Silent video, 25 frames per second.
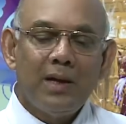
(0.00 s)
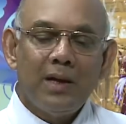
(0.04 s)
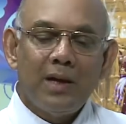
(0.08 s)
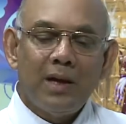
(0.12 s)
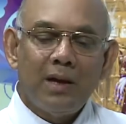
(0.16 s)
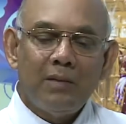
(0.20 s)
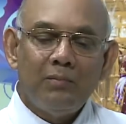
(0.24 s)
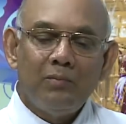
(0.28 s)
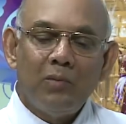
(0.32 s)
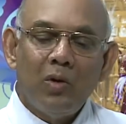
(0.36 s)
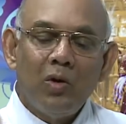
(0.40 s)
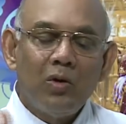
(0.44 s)

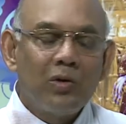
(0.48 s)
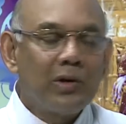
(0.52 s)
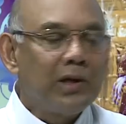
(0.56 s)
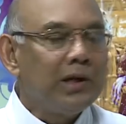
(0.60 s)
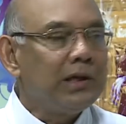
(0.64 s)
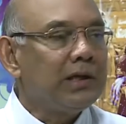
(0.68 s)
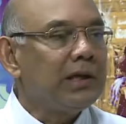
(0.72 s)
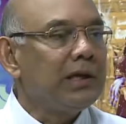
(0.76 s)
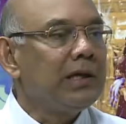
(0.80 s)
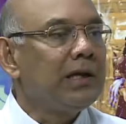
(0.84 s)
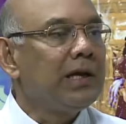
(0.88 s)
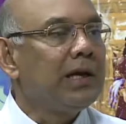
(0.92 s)
हम भोग
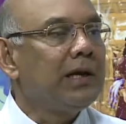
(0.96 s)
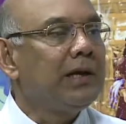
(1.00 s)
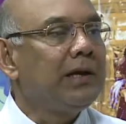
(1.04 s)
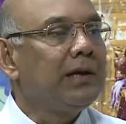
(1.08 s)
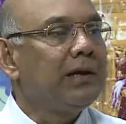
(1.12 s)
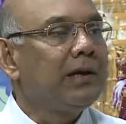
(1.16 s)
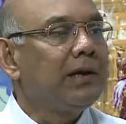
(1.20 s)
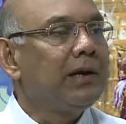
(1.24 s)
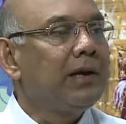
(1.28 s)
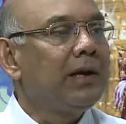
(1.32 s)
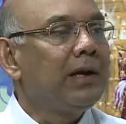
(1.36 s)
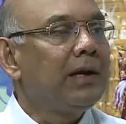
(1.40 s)
की तैयारी
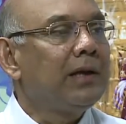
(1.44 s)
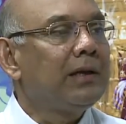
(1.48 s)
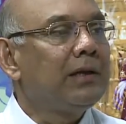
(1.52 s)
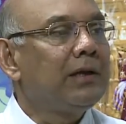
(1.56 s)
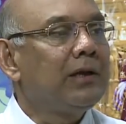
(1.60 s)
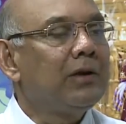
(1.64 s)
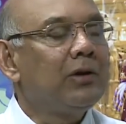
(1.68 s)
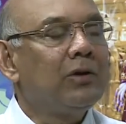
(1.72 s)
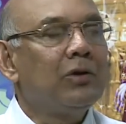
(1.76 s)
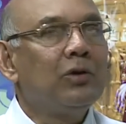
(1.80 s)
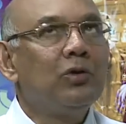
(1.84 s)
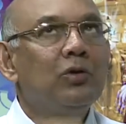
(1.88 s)
कर रहे
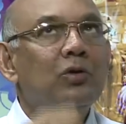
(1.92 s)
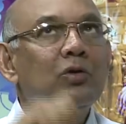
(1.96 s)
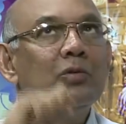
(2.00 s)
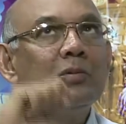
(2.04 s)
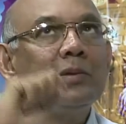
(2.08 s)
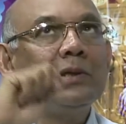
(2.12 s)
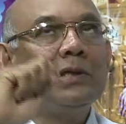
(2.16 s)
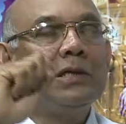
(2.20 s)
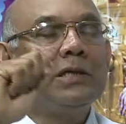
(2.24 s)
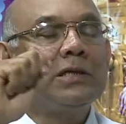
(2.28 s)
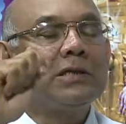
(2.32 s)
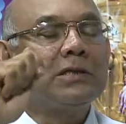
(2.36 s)
थे और दो
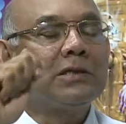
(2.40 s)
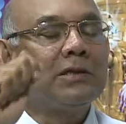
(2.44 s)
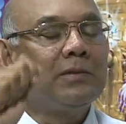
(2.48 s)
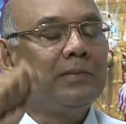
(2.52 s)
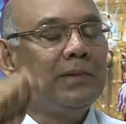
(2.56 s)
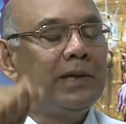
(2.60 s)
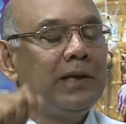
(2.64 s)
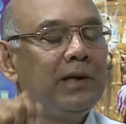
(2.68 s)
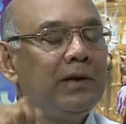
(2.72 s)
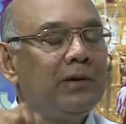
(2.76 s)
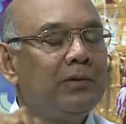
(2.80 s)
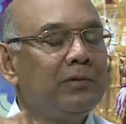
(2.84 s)
बजे
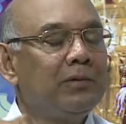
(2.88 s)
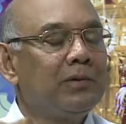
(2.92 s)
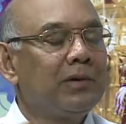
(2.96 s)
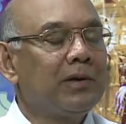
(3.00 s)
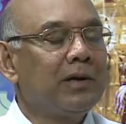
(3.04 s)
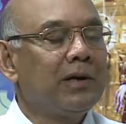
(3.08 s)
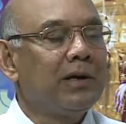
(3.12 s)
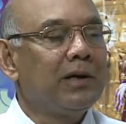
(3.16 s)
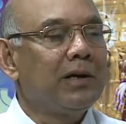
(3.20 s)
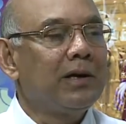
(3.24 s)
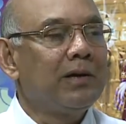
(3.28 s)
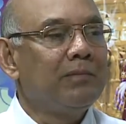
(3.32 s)
सवेरे
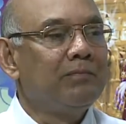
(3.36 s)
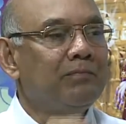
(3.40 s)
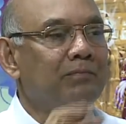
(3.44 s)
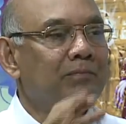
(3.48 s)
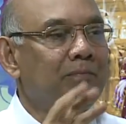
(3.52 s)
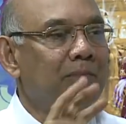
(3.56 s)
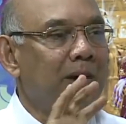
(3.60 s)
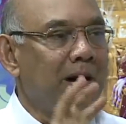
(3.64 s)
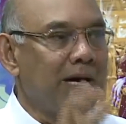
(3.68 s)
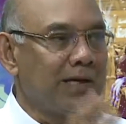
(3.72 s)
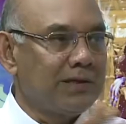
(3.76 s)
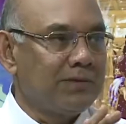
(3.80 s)
उठ हम
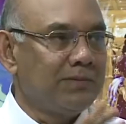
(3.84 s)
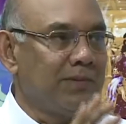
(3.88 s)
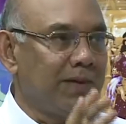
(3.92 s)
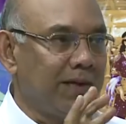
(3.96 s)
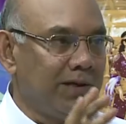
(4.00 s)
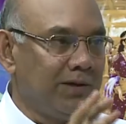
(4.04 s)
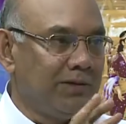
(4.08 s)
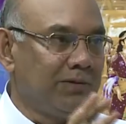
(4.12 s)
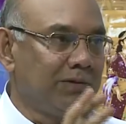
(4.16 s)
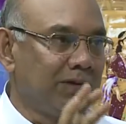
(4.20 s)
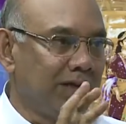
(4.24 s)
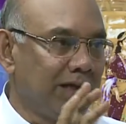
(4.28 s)
पाँच
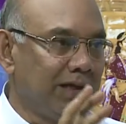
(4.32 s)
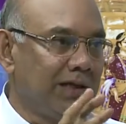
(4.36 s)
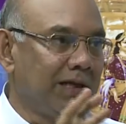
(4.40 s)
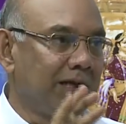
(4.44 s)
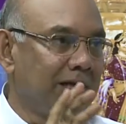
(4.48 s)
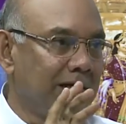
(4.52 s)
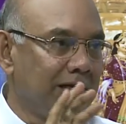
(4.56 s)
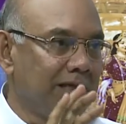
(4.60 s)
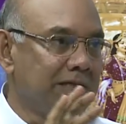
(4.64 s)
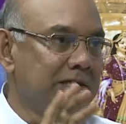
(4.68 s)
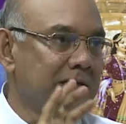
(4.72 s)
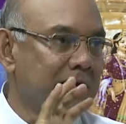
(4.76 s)
भाई होते थे
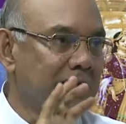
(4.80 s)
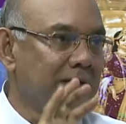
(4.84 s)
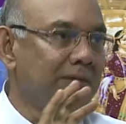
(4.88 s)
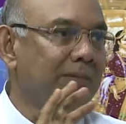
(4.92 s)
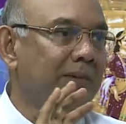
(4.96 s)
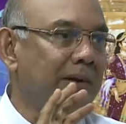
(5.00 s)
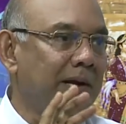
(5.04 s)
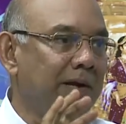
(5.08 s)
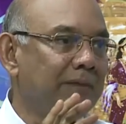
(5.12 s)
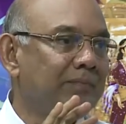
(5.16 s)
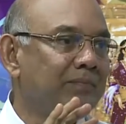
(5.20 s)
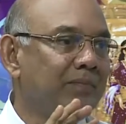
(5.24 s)
किचन
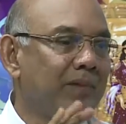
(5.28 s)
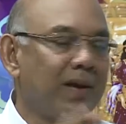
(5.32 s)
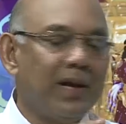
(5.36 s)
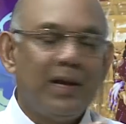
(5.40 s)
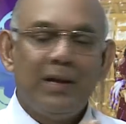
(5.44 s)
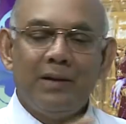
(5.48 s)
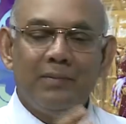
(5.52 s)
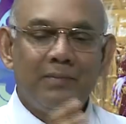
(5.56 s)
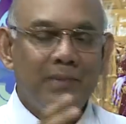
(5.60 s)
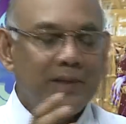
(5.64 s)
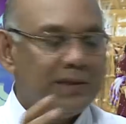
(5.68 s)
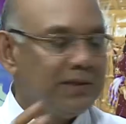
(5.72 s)
में
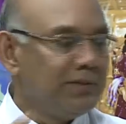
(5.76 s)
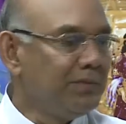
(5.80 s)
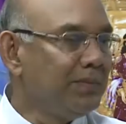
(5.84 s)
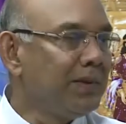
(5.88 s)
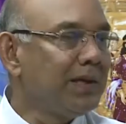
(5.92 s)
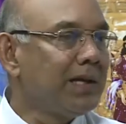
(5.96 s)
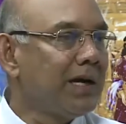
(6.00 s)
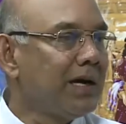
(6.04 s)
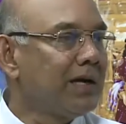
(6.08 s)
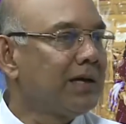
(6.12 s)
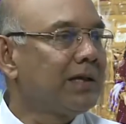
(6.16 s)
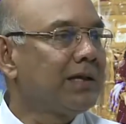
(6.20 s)
मैं
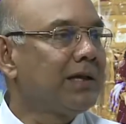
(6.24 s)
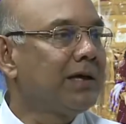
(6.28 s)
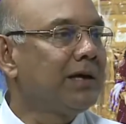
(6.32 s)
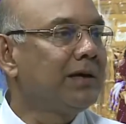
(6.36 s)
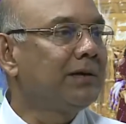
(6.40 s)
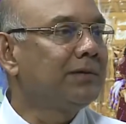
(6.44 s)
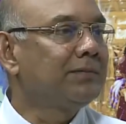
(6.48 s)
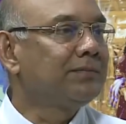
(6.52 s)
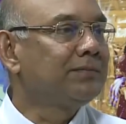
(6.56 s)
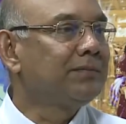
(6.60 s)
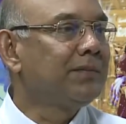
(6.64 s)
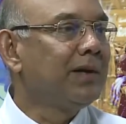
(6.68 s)
जिम्मेदार था